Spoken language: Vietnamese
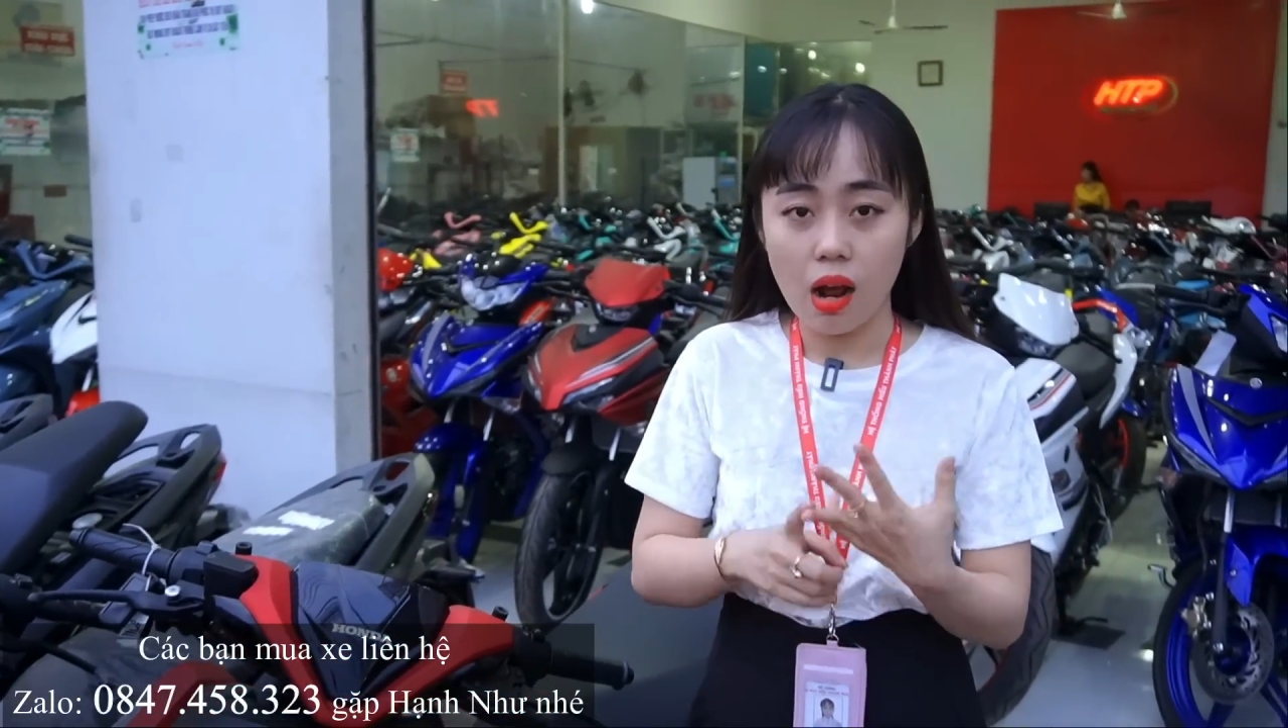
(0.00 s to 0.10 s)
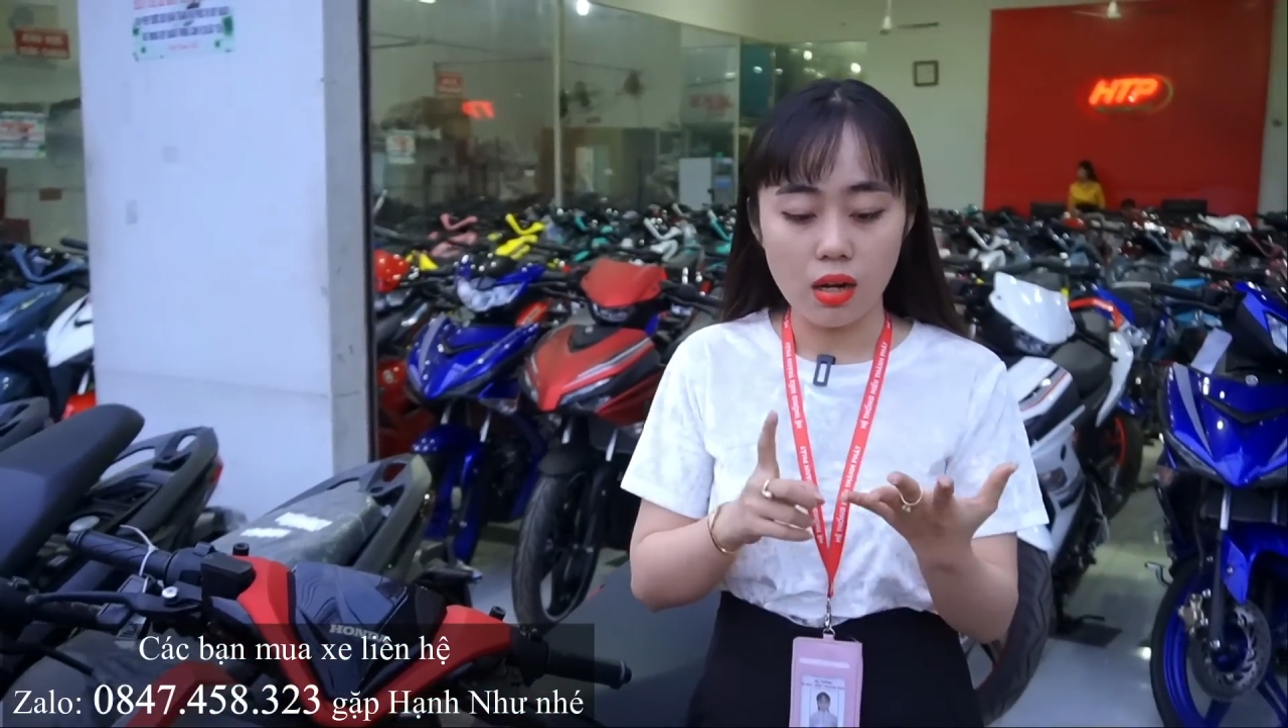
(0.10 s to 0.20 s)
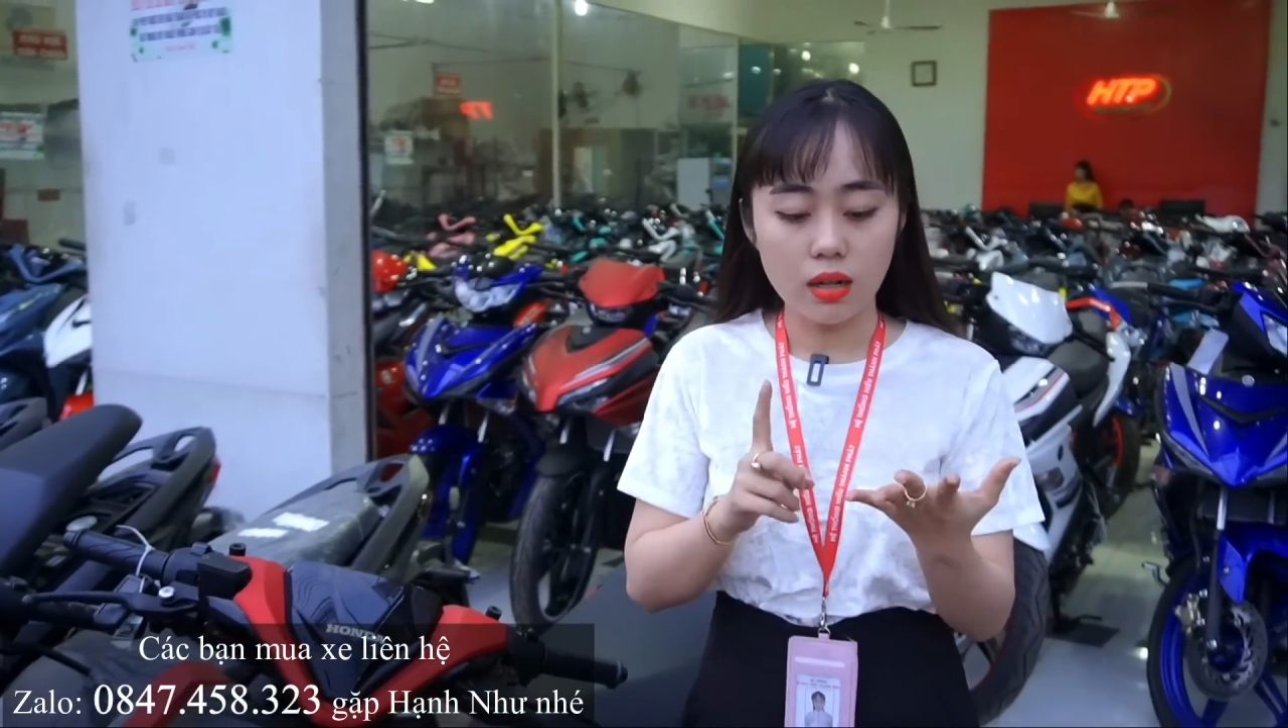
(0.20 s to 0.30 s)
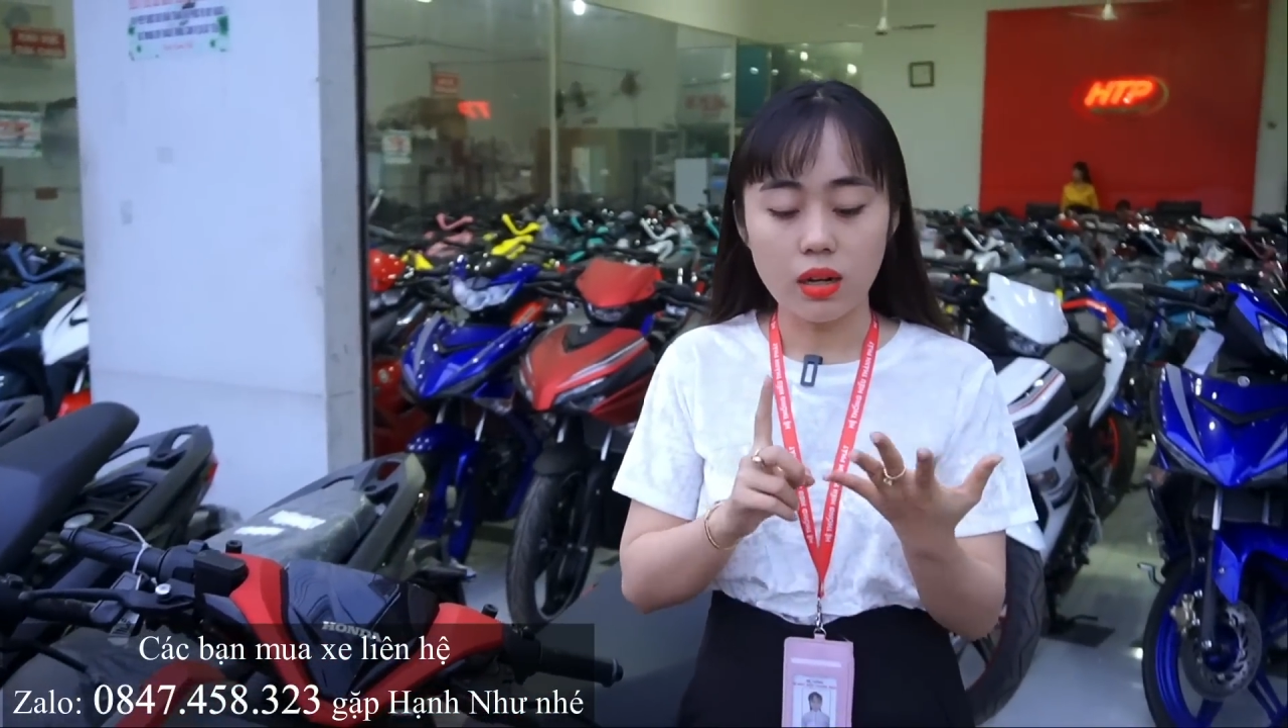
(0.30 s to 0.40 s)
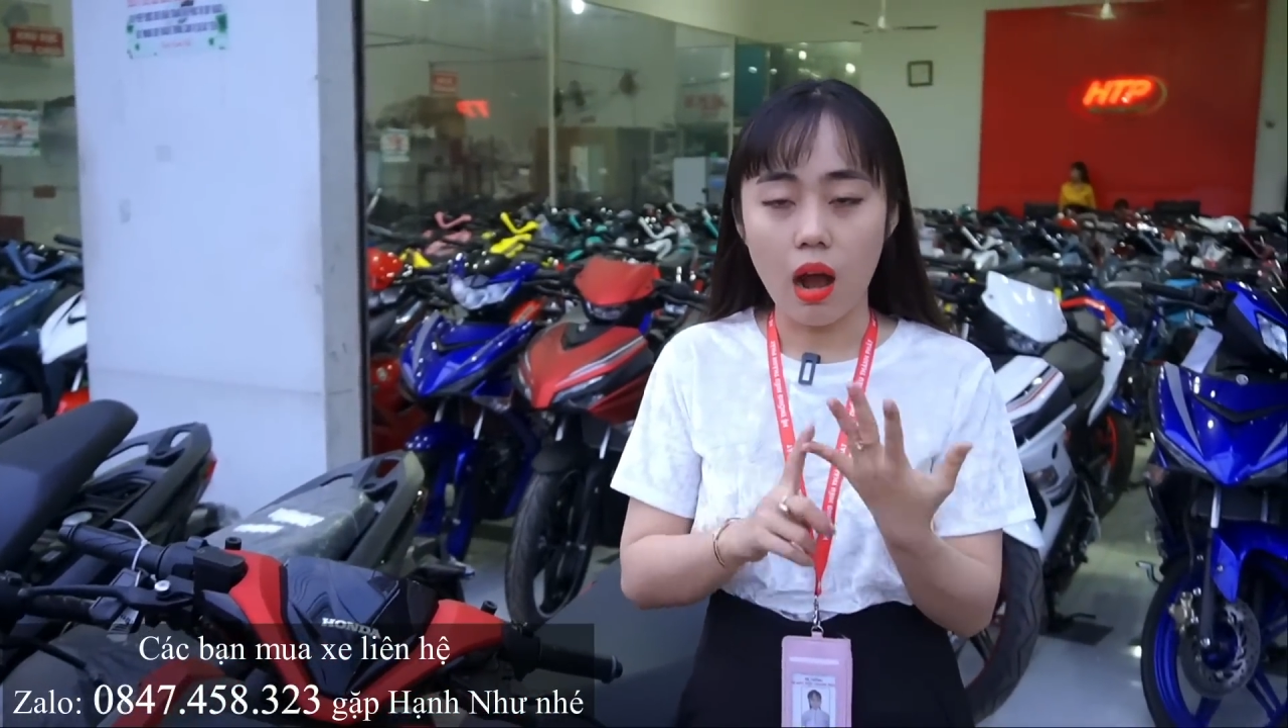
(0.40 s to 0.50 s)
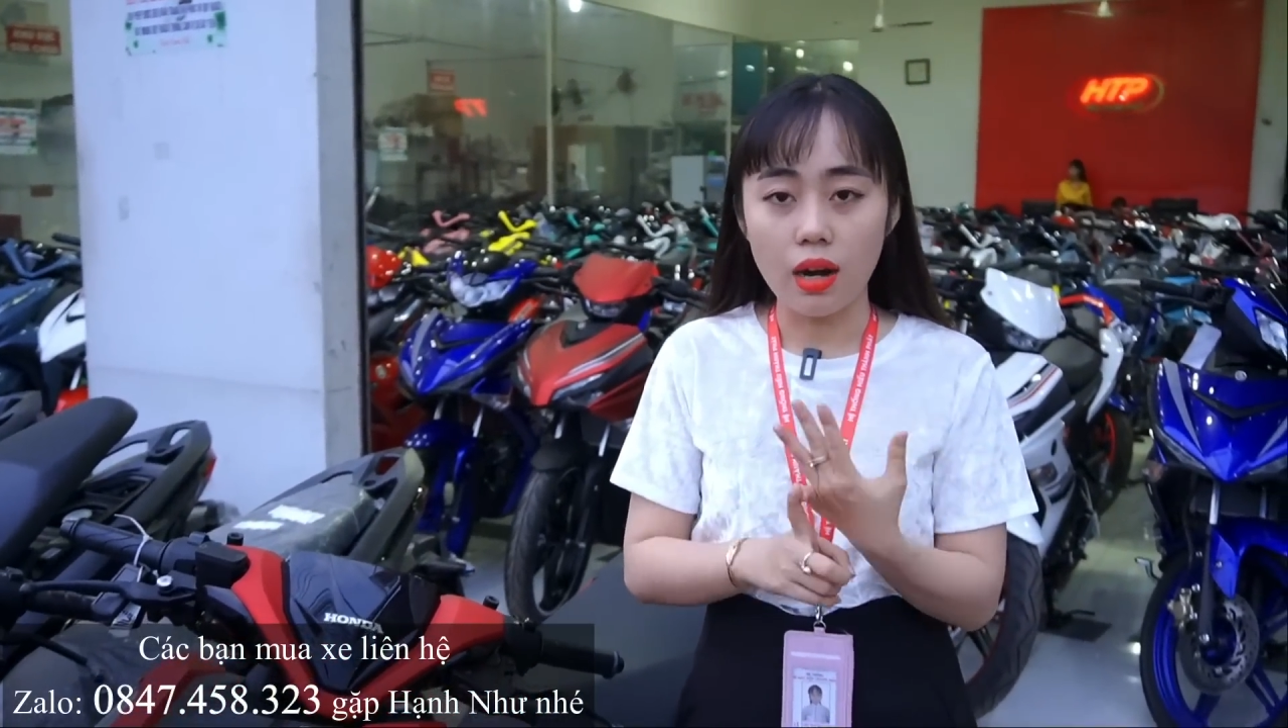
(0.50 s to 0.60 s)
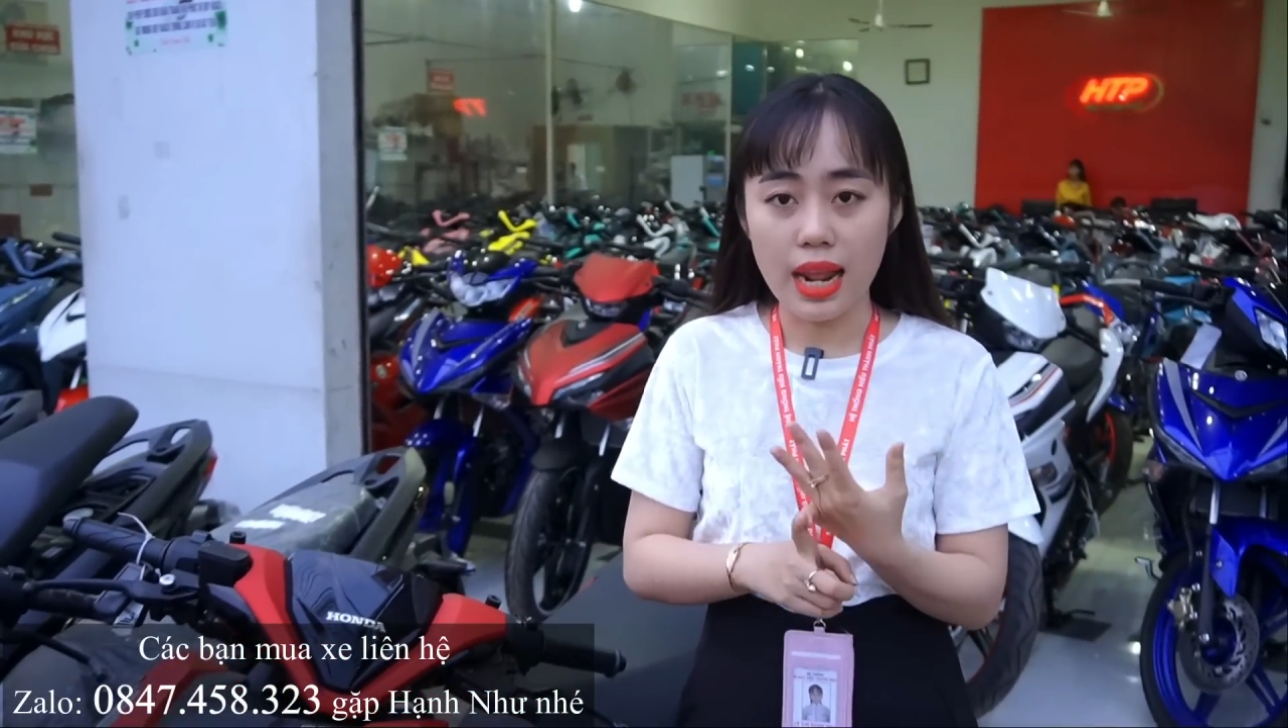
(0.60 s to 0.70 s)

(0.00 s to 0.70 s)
đỏ